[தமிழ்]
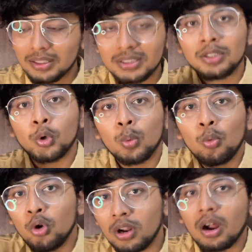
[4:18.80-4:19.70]
அந்த ஒரு
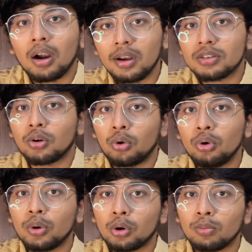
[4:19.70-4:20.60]
மூடுக்கு ஆடியன்ஸை
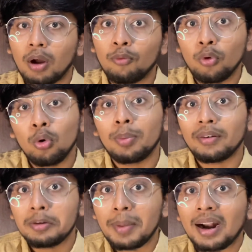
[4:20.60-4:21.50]
கொண்டு வரணும் அவ்வளோ
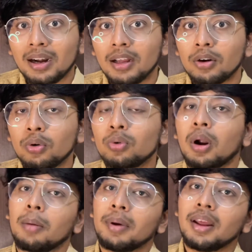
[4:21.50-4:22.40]
பவர் பேக்கடாக
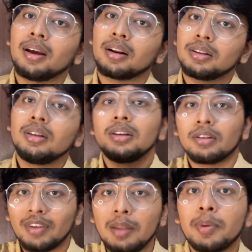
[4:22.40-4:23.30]
இருக்கும் அப்படிங்கிறத
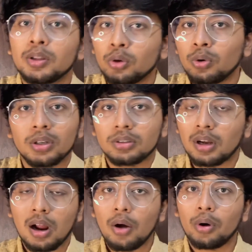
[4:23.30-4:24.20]

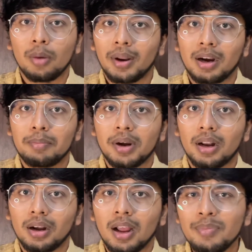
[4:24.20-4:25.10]
வெளிப்படுத்தணுங்கிறதுக்காக அவங்க அப்படி கட்
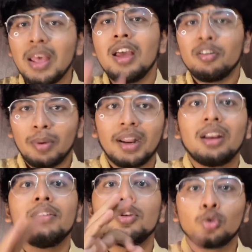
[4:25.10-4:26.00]
பண்ணியிருக்கலாம் பட்
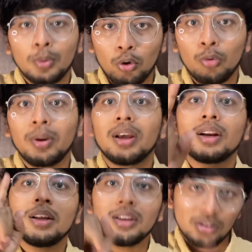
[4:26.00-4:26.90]
எனிவே சூப்பர்
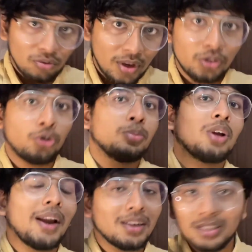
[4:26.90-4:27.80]
டூப்பராக இருக்குது இதுவே அஞ்சு
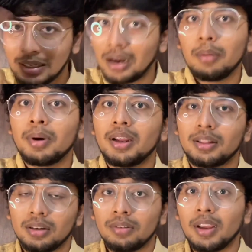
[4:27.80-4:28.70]
நிமிஷம் ஆகிடுச்சு கண்டிப்பாக
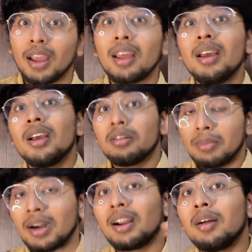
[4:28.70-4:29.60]
நீங்கள் திட்டுவீங்க
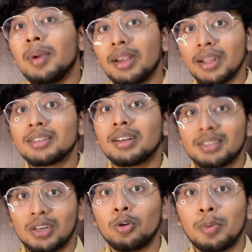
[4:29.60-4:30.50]
மறக்காமல்
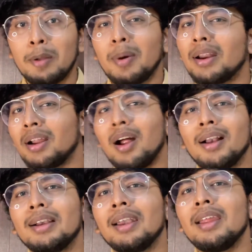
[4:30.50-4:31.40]
டீசரை செக் அவுட் பண்ணி பாருங்கள்
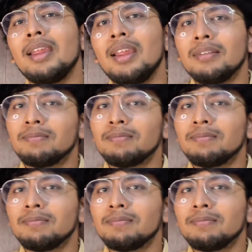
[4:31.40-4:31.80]
ஆல்ரெடி